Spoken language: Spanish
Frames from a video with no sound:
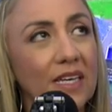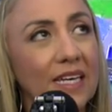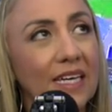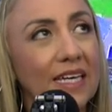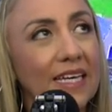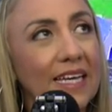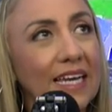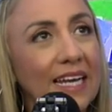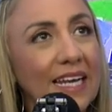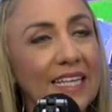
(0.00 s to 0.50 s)

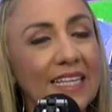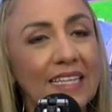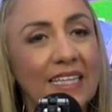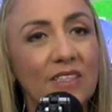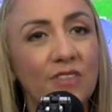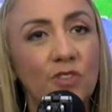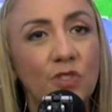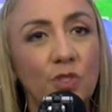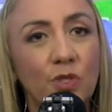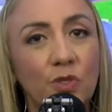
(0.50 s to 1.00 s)
que la
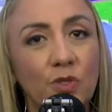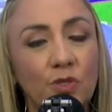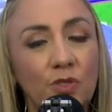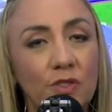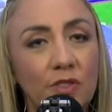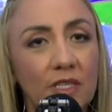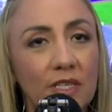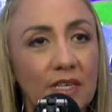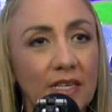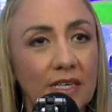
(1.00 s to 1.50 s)

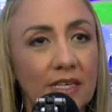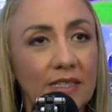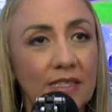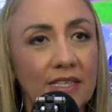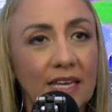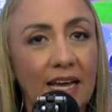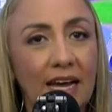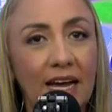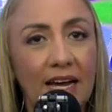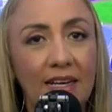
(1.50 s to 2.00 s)
intención
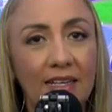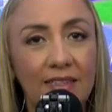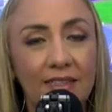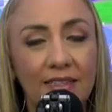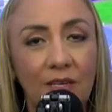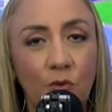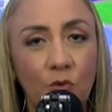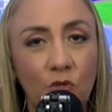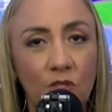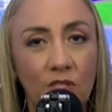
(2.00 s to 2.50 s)
es dejar
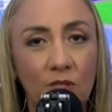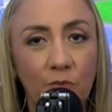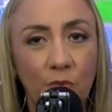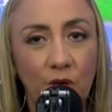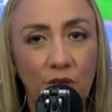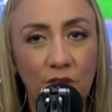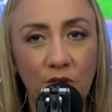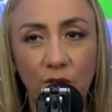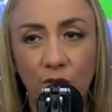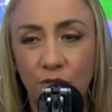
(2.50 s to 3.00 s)
de
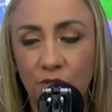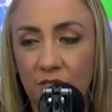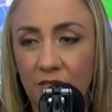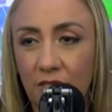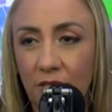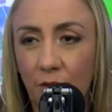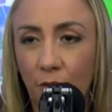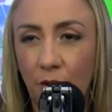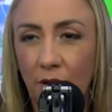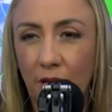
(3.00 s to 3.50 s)
último a Dios,
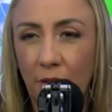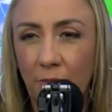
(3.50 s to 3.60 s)
ese no eh,